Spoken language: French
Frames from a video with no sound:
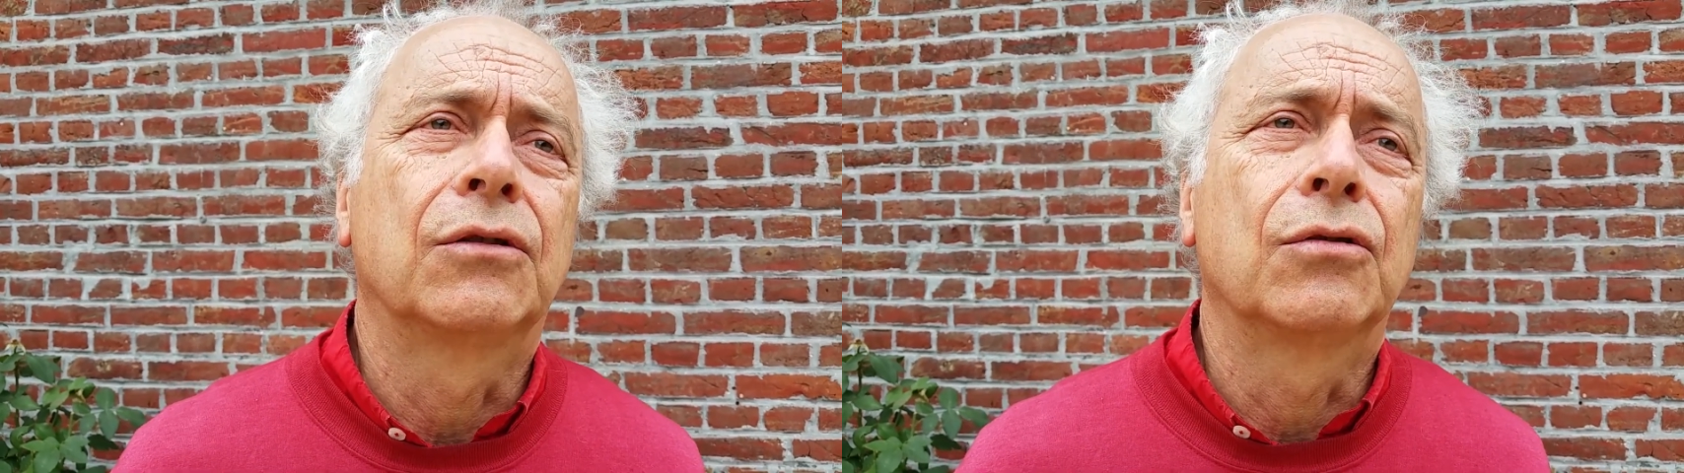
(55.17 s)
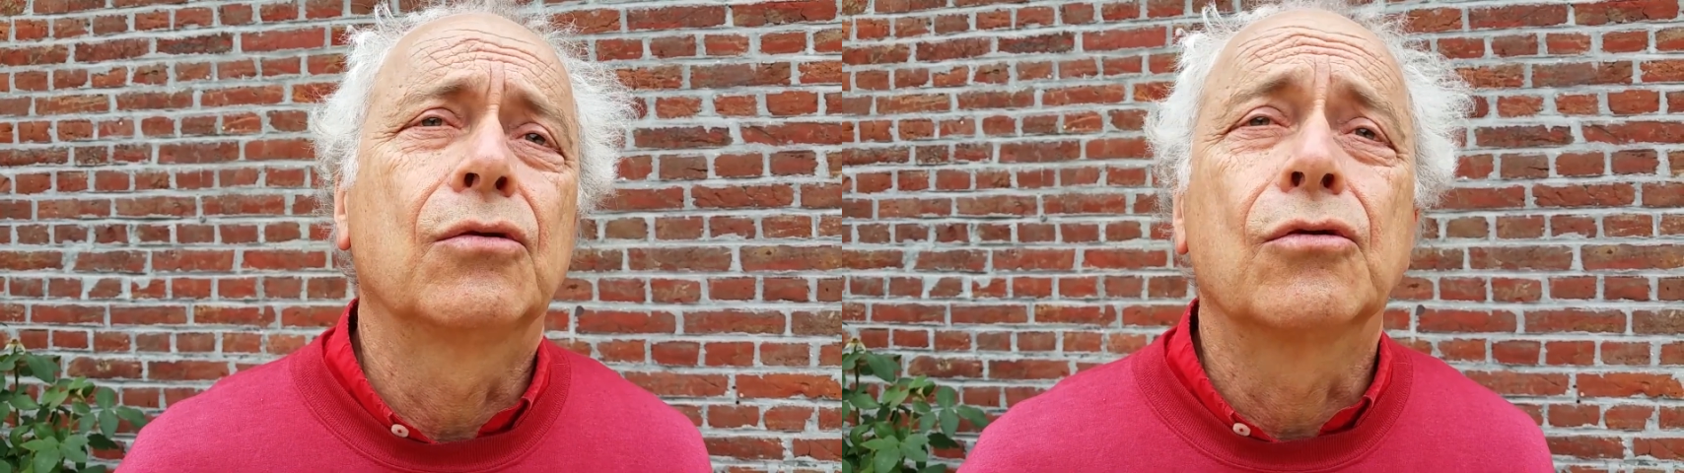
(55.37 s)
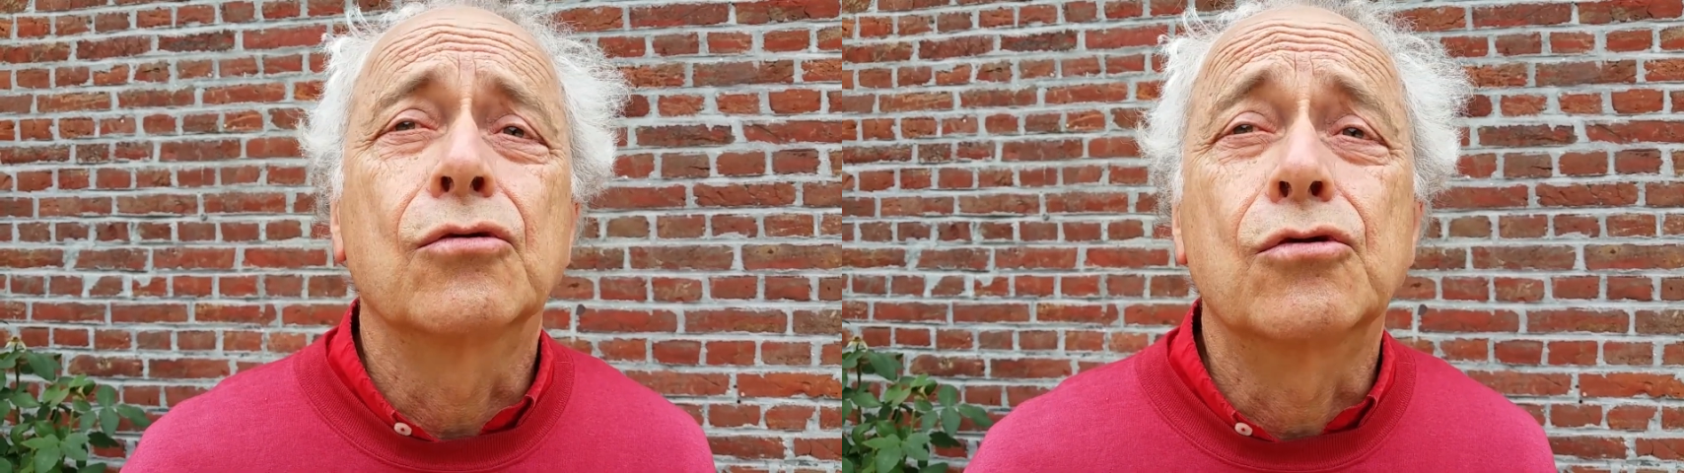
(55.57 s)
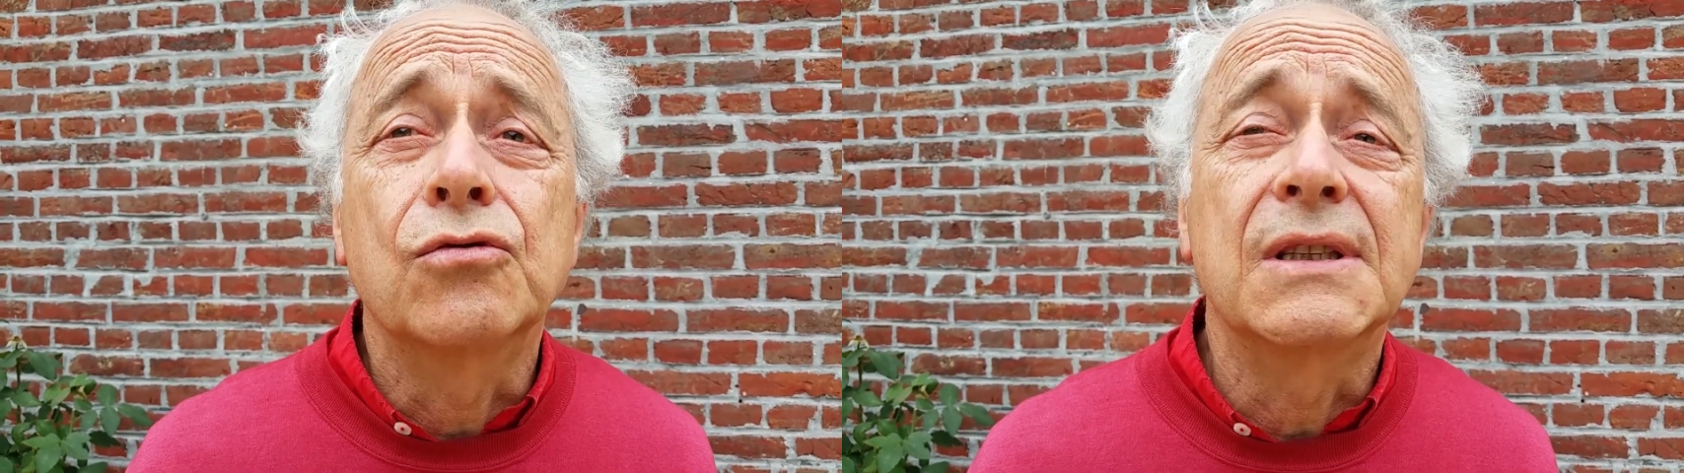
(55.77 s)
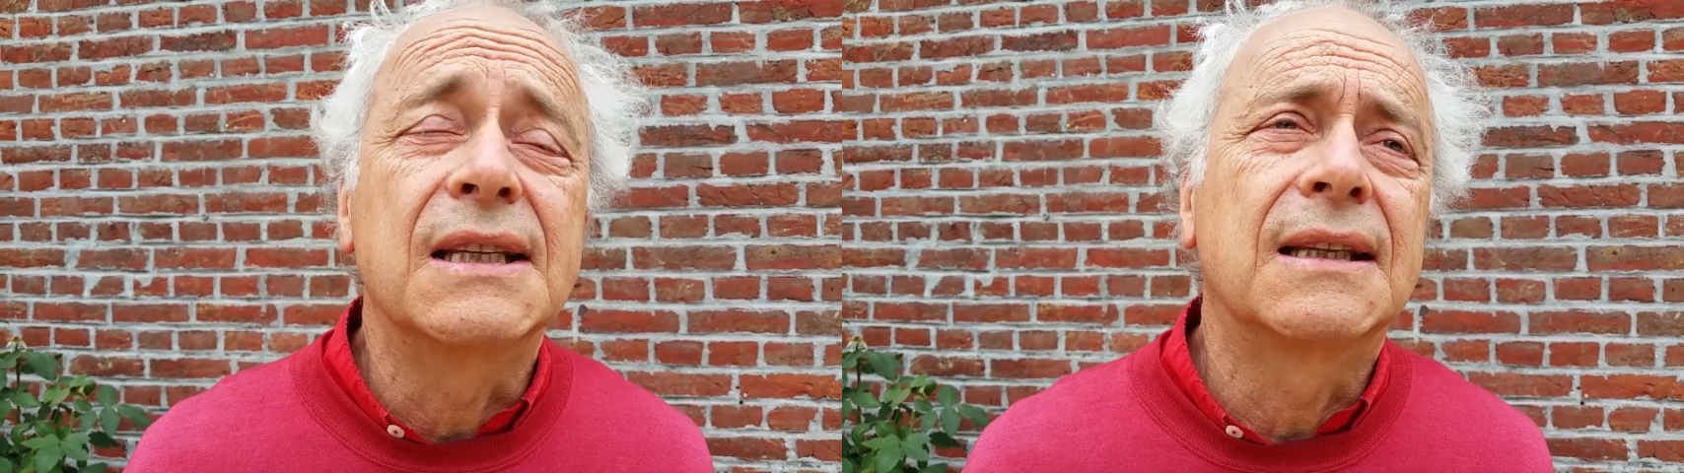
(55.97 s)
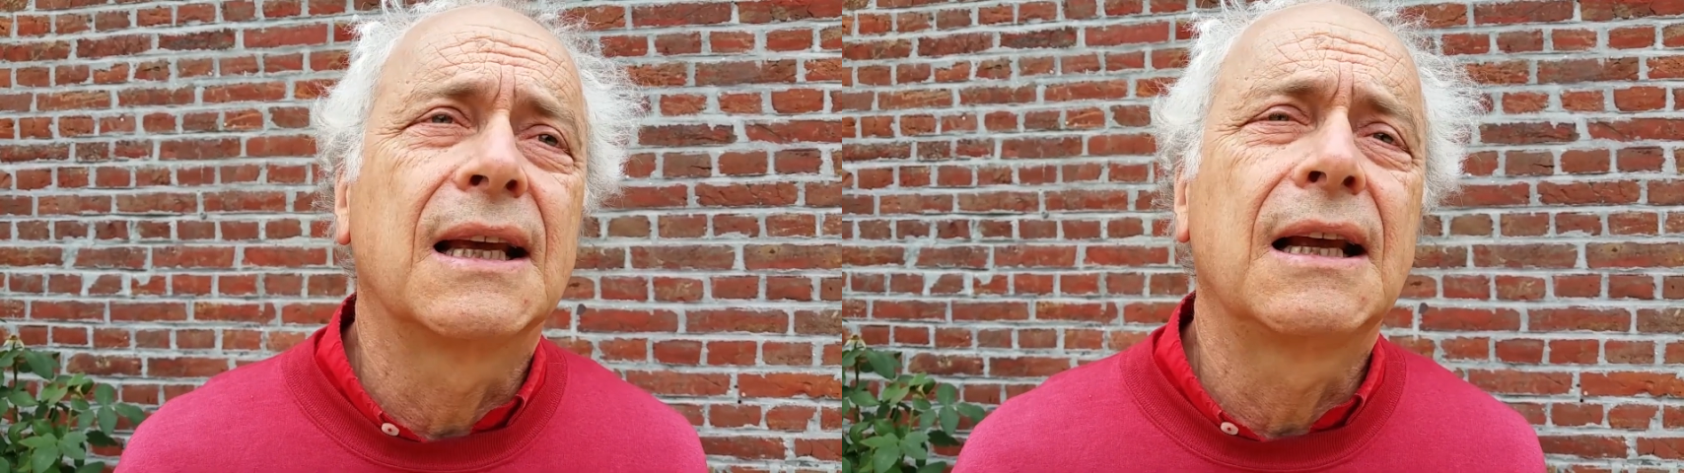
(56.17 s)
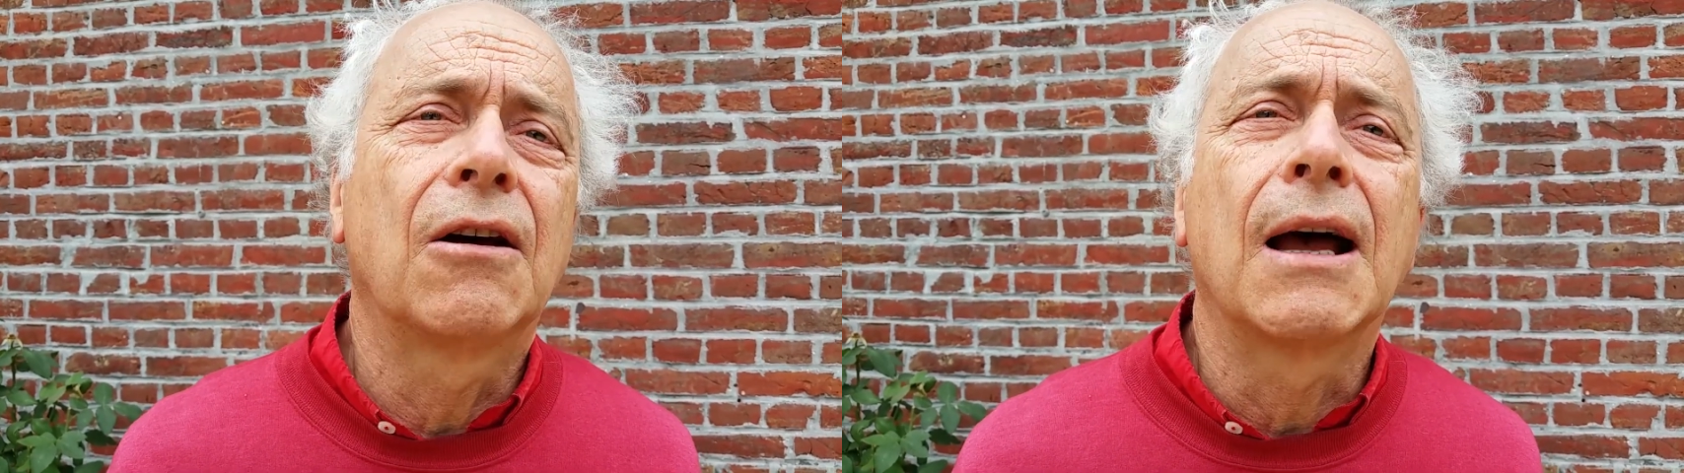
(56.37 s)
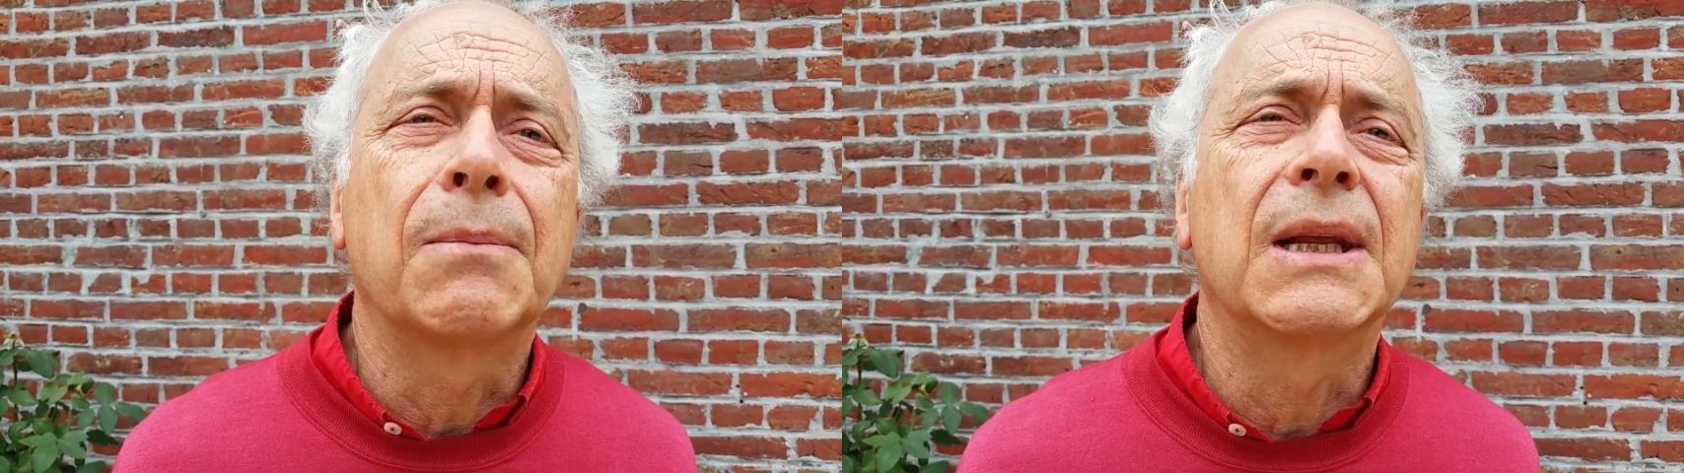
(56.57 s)
de susciter
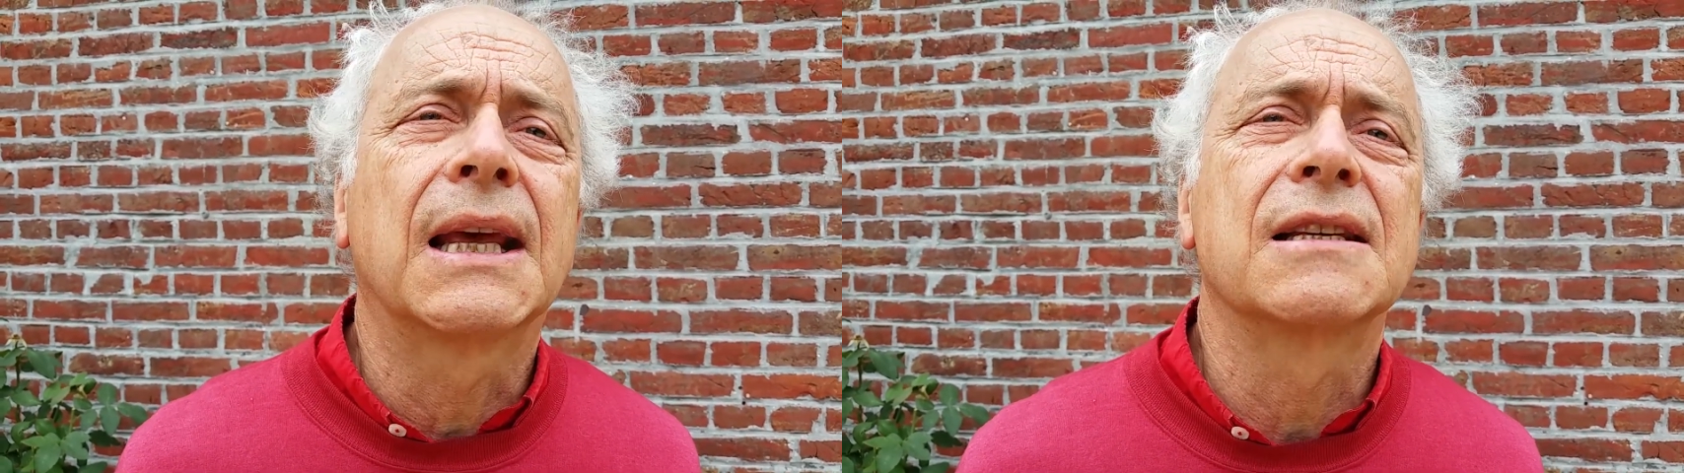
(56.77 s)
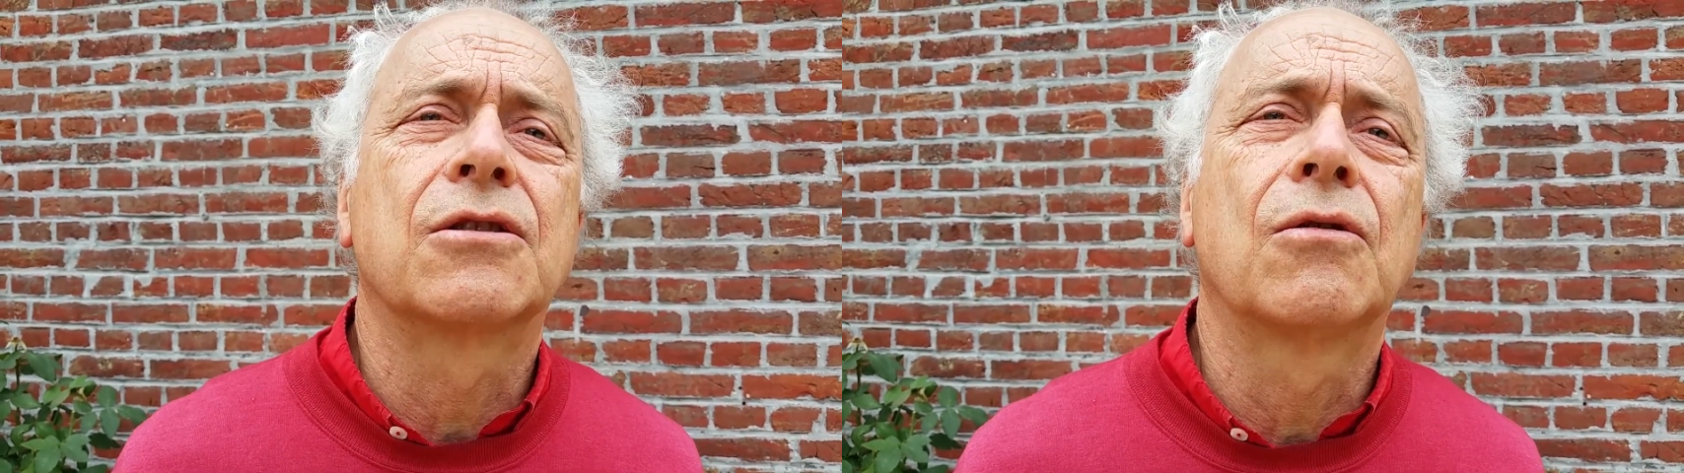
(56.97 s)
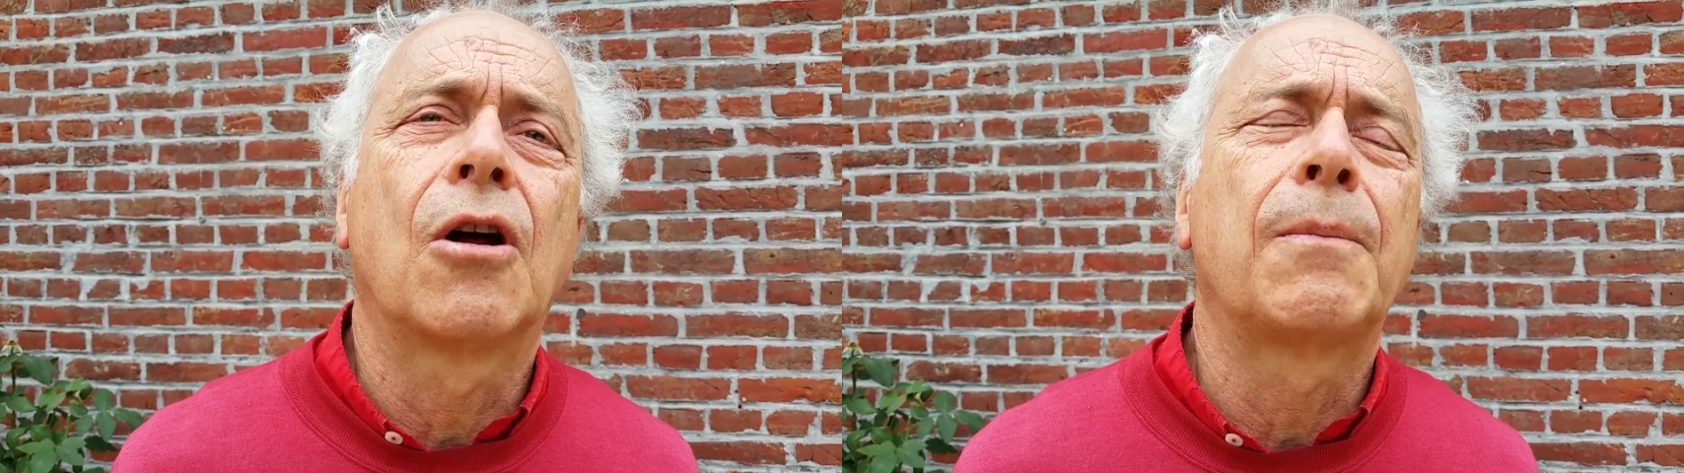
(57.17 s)
leur implication,